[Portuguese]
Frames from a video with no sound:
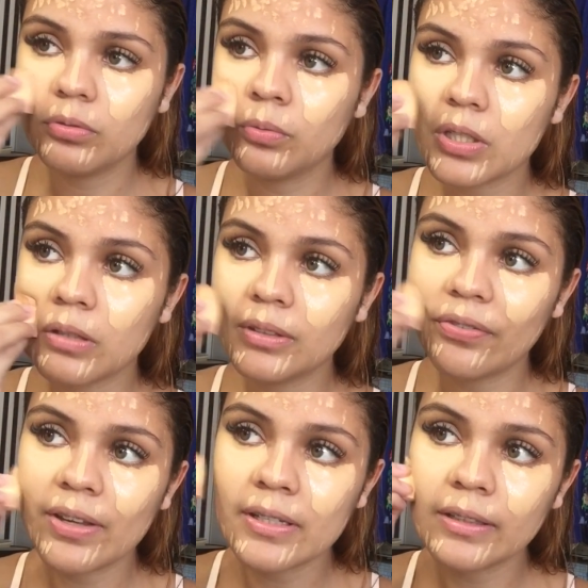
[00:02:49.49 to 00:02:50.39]
você não tá
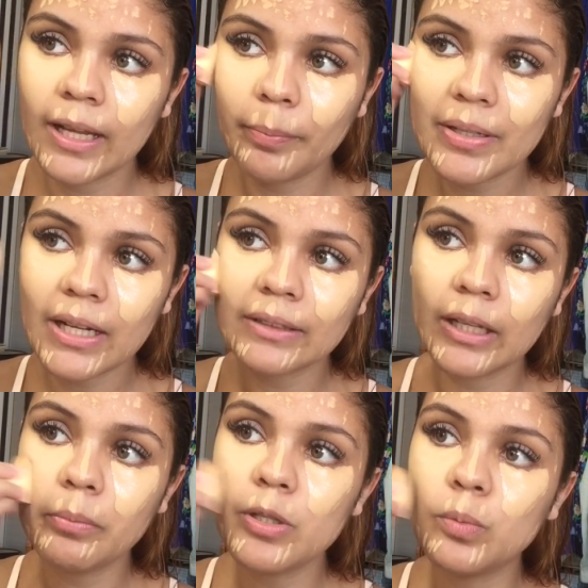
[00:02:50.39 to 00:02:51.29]
fazendo nada, parece que ela
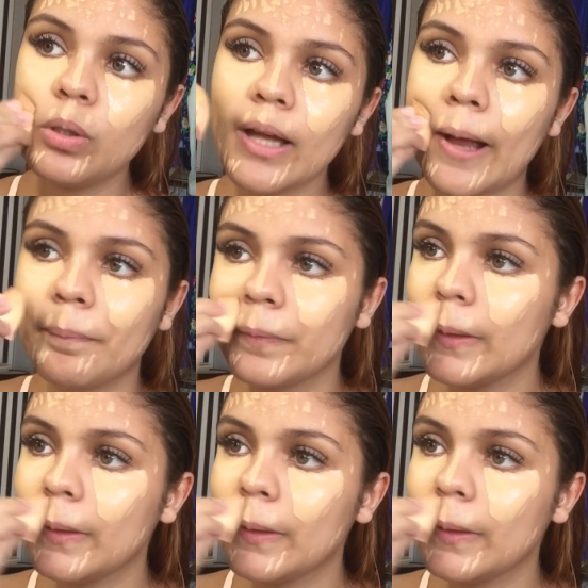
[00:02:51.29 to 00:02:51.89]
tá no mesmo lugar.